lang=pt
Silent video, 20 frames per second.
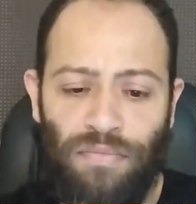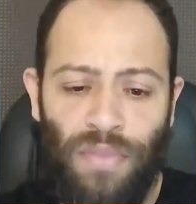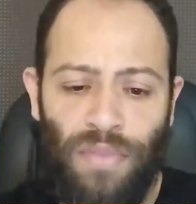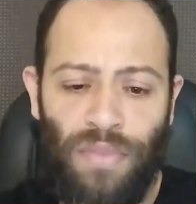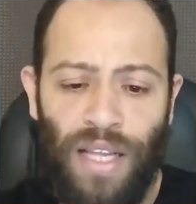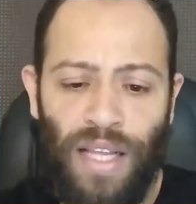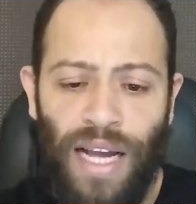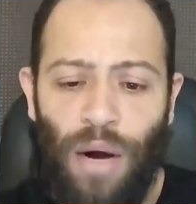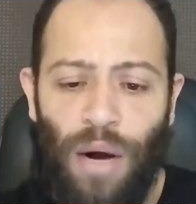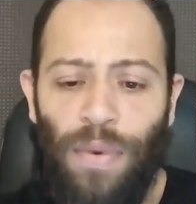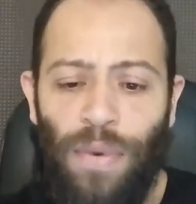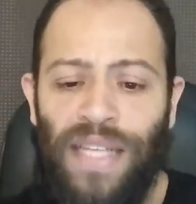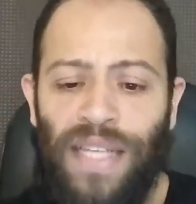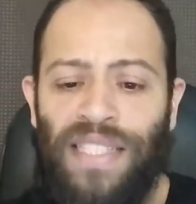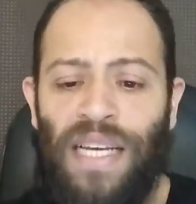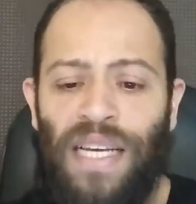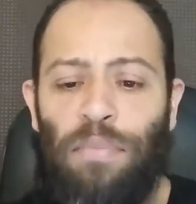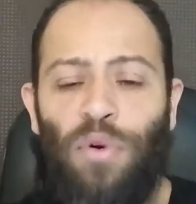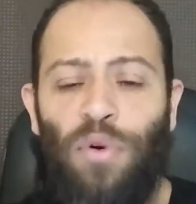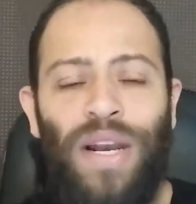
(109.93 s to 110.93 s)
Há um
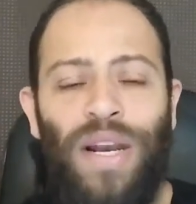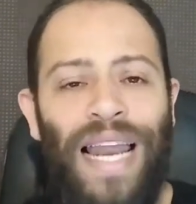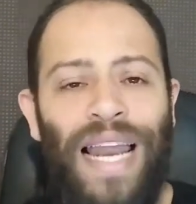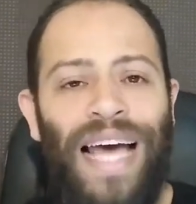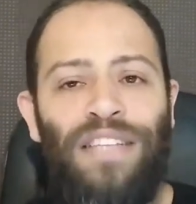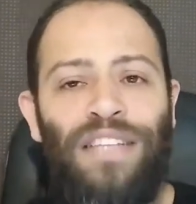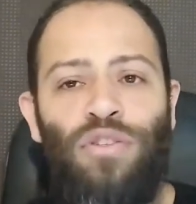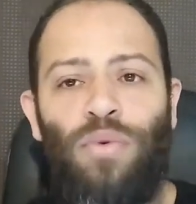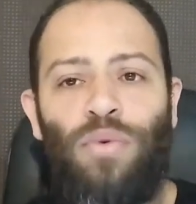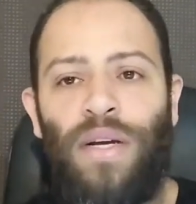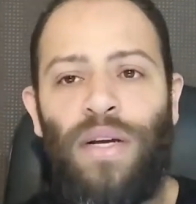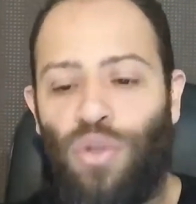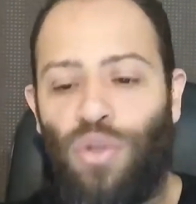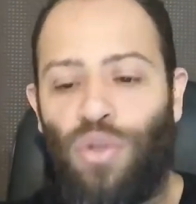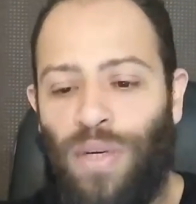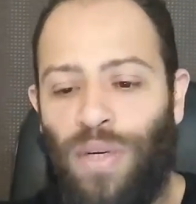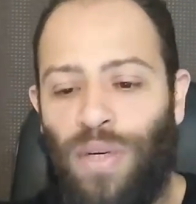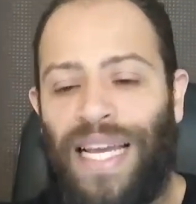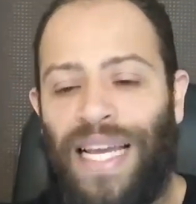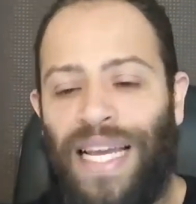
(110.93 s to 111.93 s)
exemplo clássico aí de
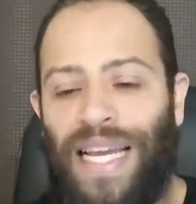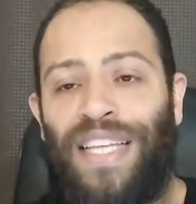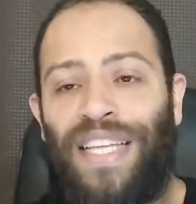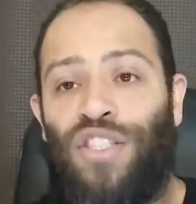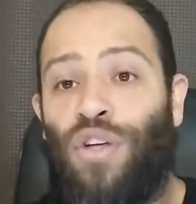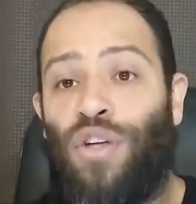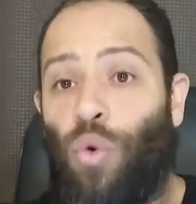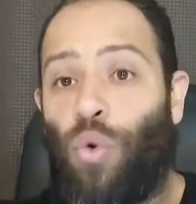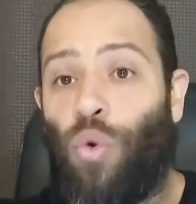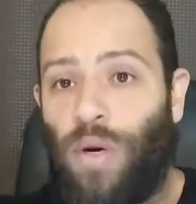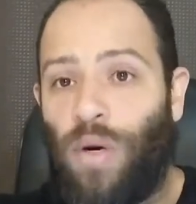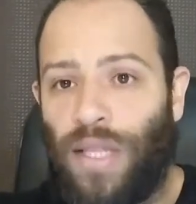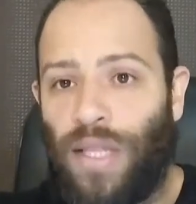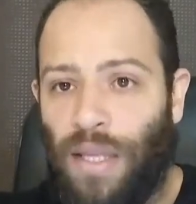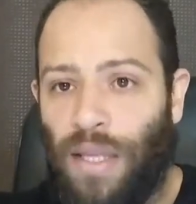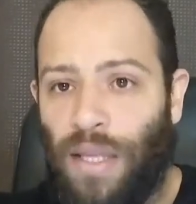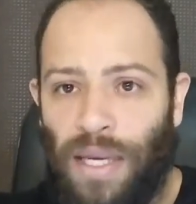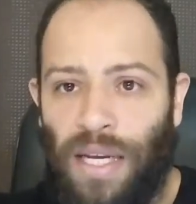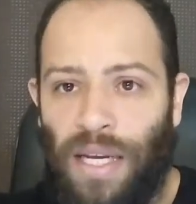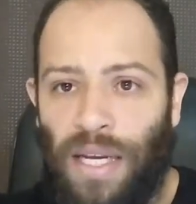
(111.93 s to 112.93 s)
culinária de rua
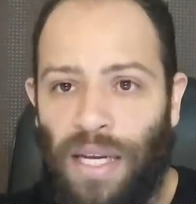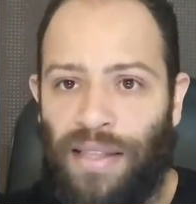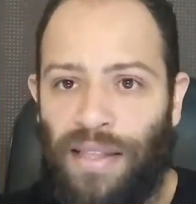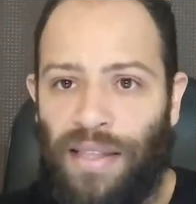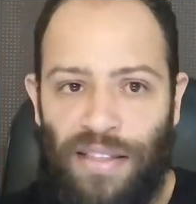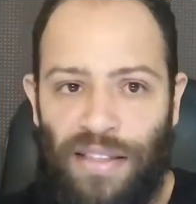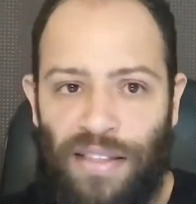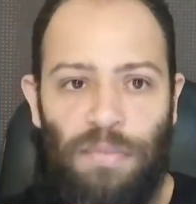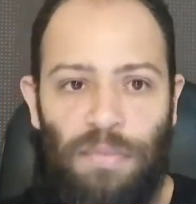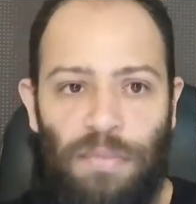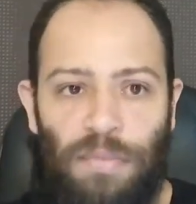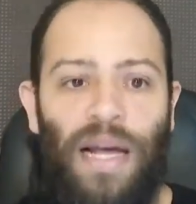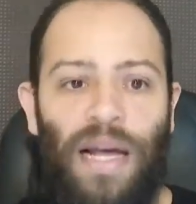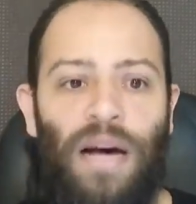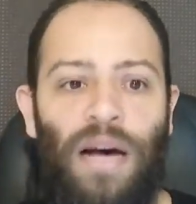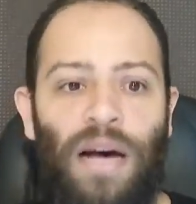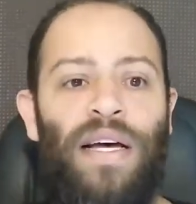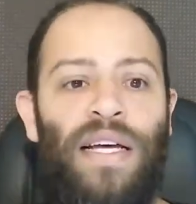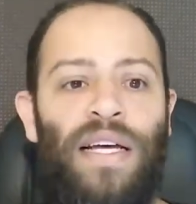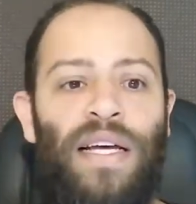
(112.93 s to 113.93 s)
também, a batata
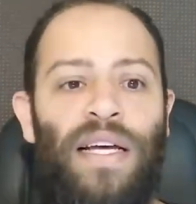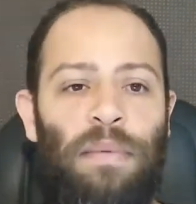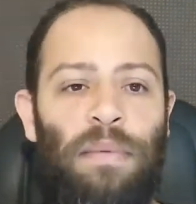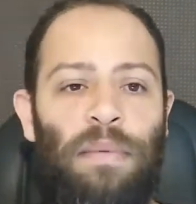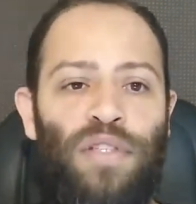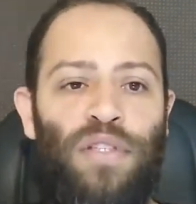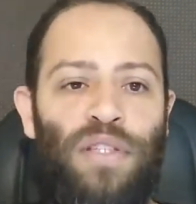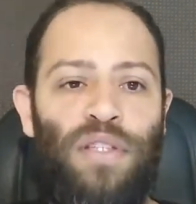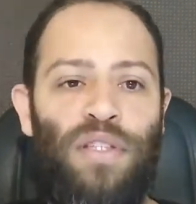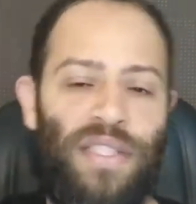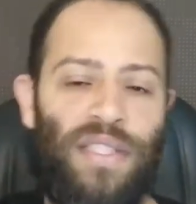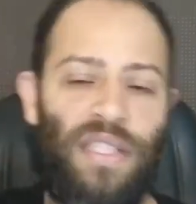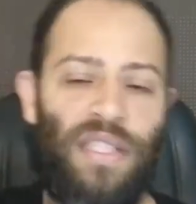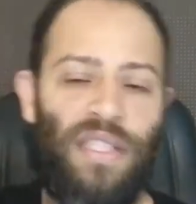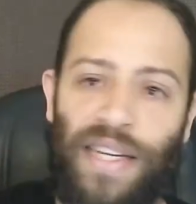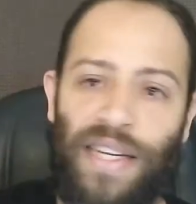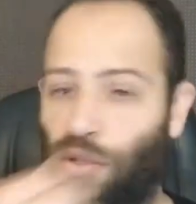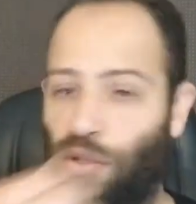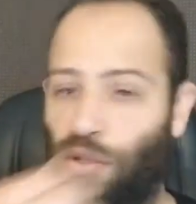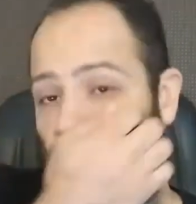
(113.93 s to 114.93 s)
espiral. Dá para você fazer
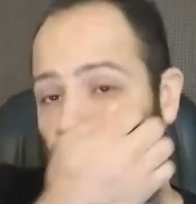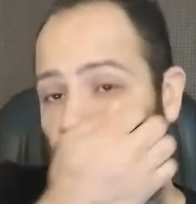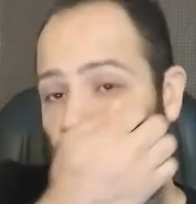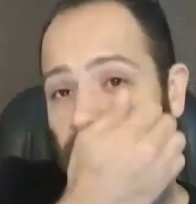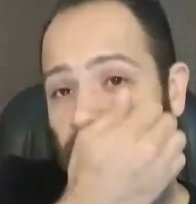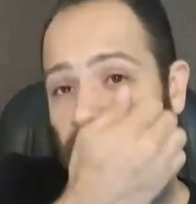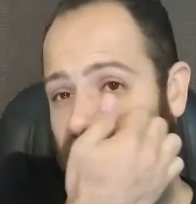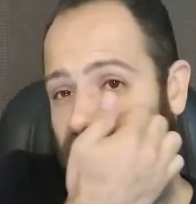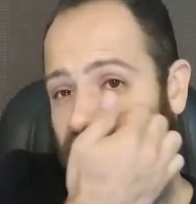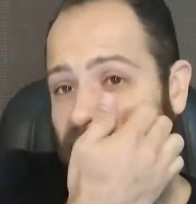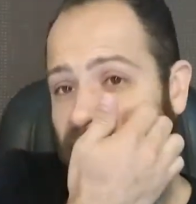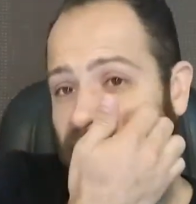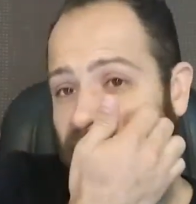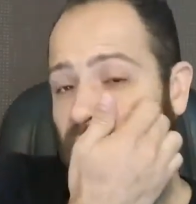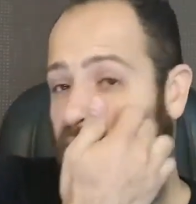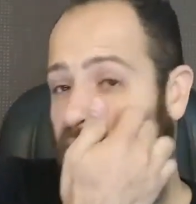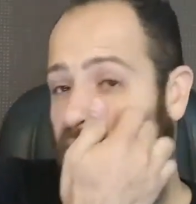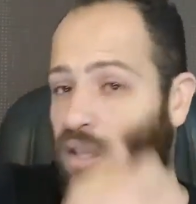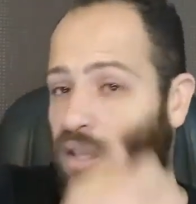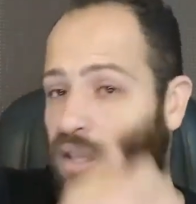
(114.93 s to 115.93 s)
várias coisas, mas é um
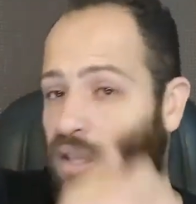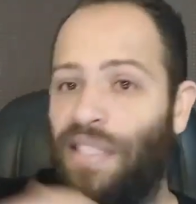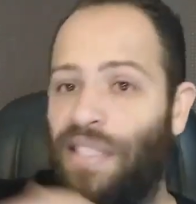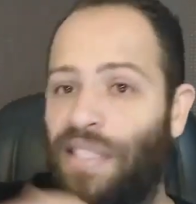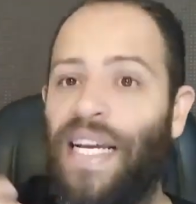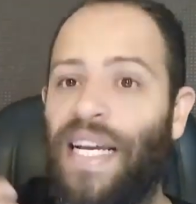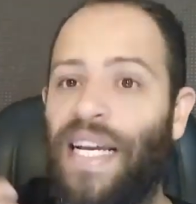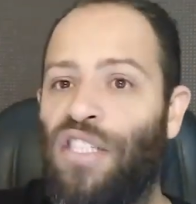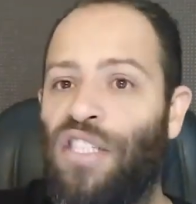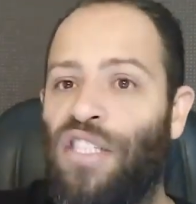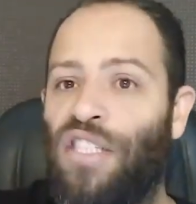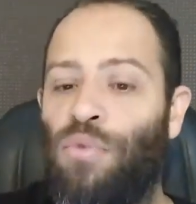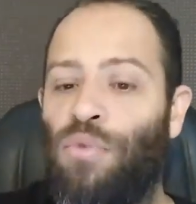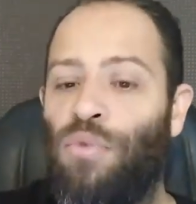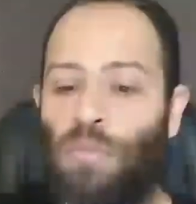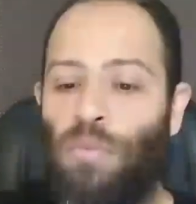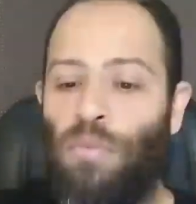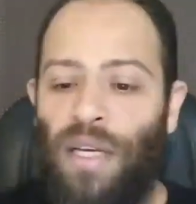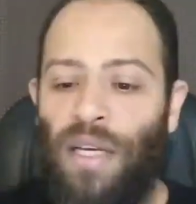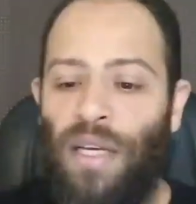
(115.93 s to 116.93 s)
negócio que se encaixa
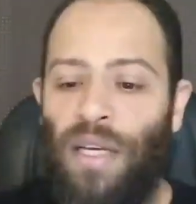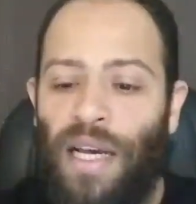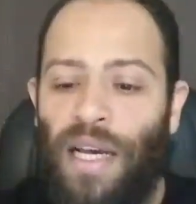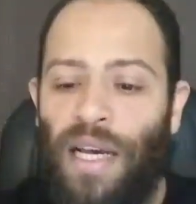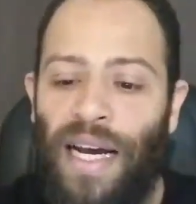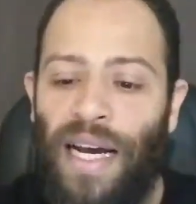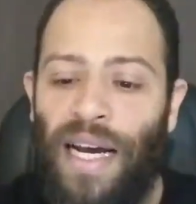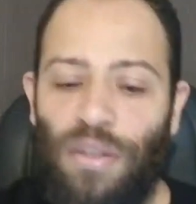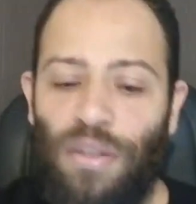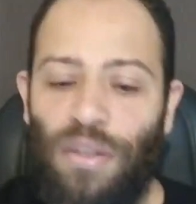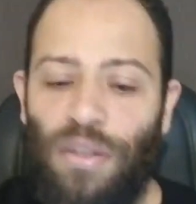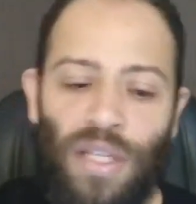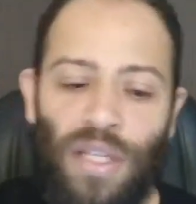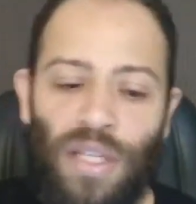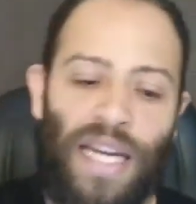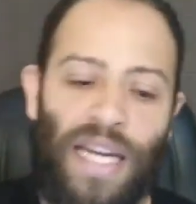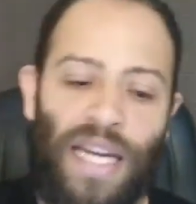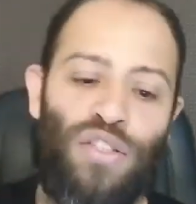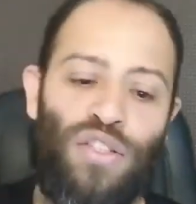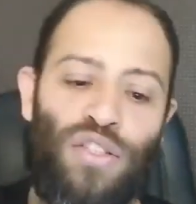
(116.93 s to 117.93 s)
muito bem a essa
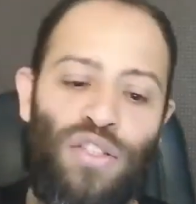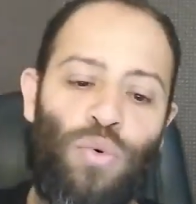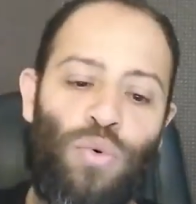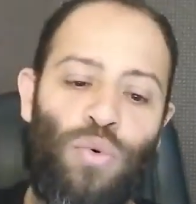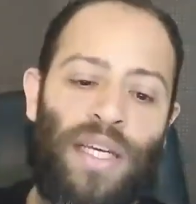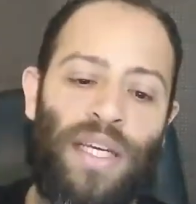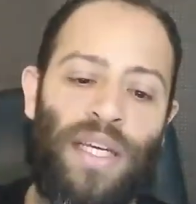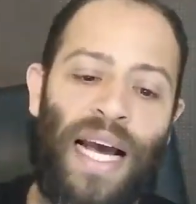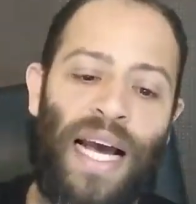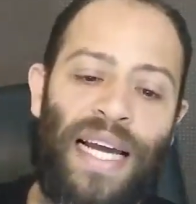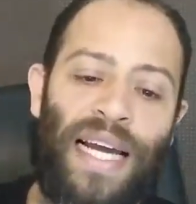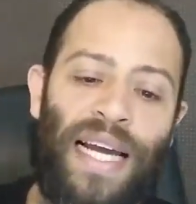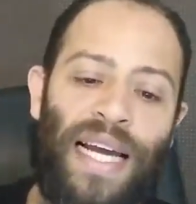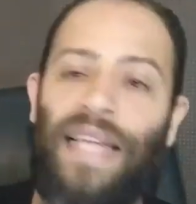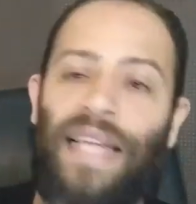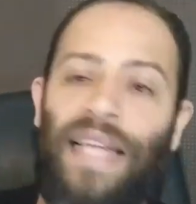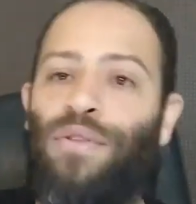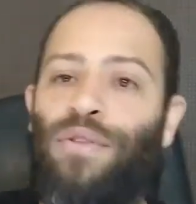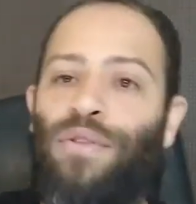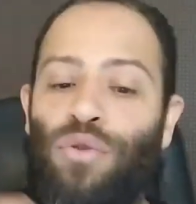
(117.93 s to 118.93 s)
culinária de rua que
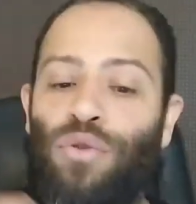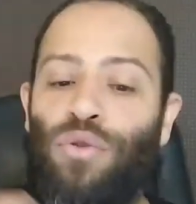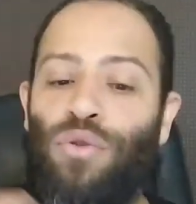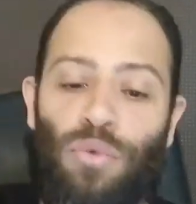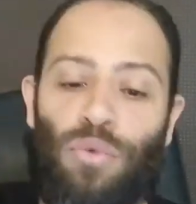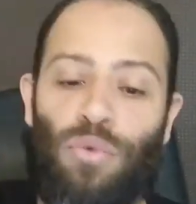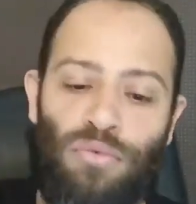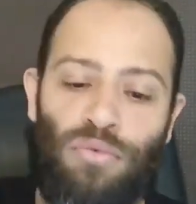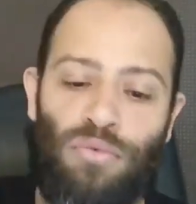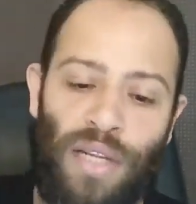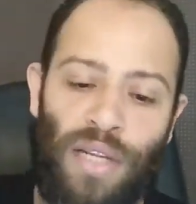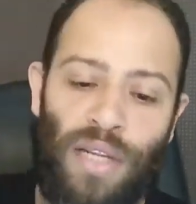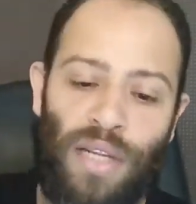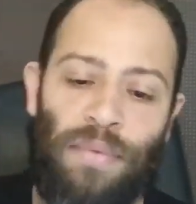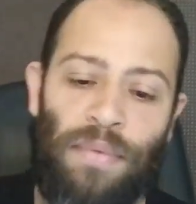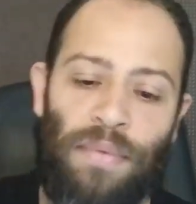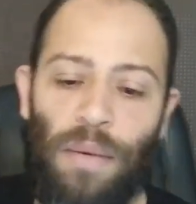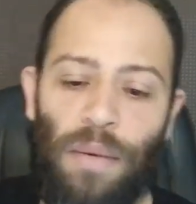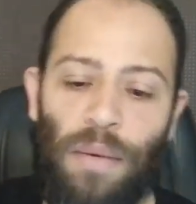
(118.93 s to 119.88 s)
agrada todo mundo, né?